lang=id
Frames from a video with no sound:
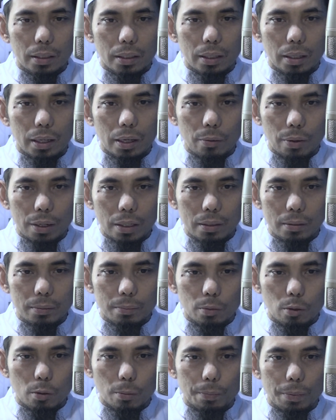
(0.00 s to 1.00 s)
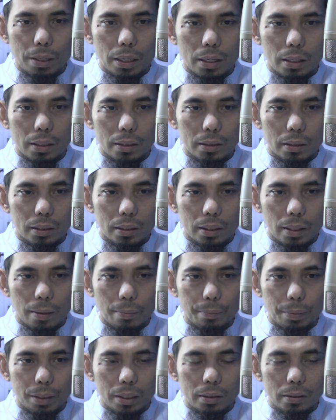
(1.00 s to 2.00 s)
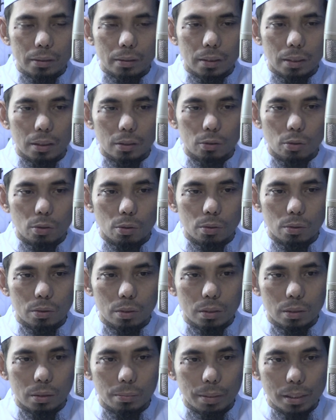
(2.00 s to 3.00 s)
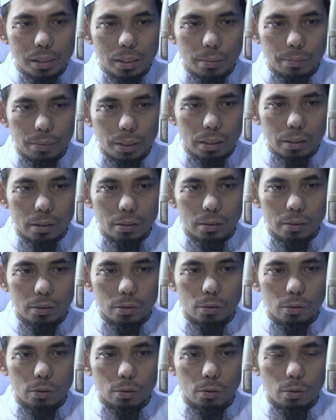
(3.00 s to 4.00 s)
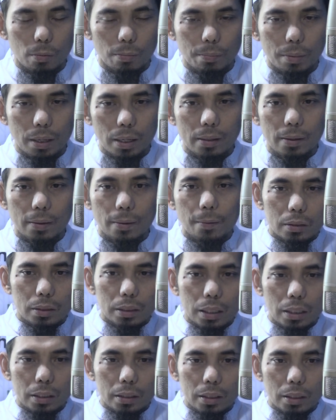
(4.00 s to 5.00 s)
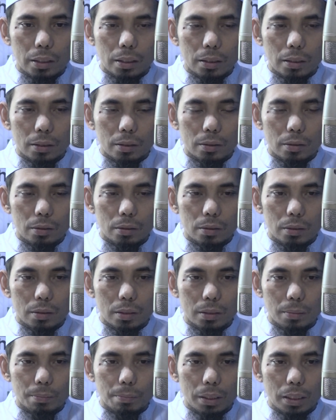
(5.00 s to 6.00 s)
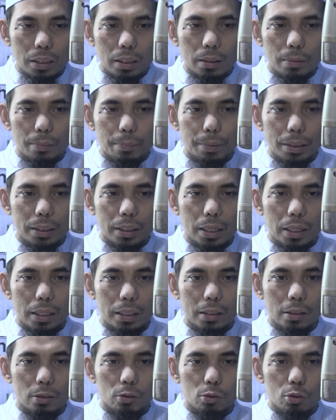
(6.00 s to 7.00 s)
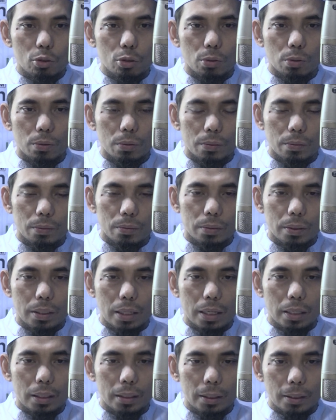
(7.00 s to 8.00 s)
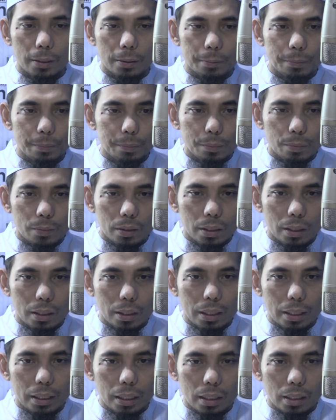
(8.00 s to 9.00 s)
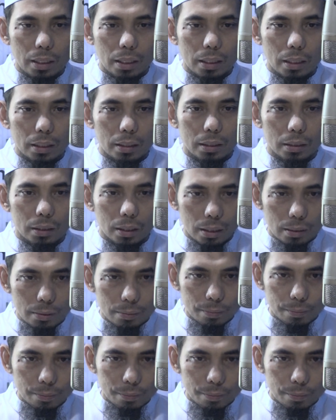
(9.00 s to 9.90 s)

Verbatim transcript: hewan berupa kambing atau semacamnya domba yang disembelih pada hari ketujuh dari kelahiran anak kita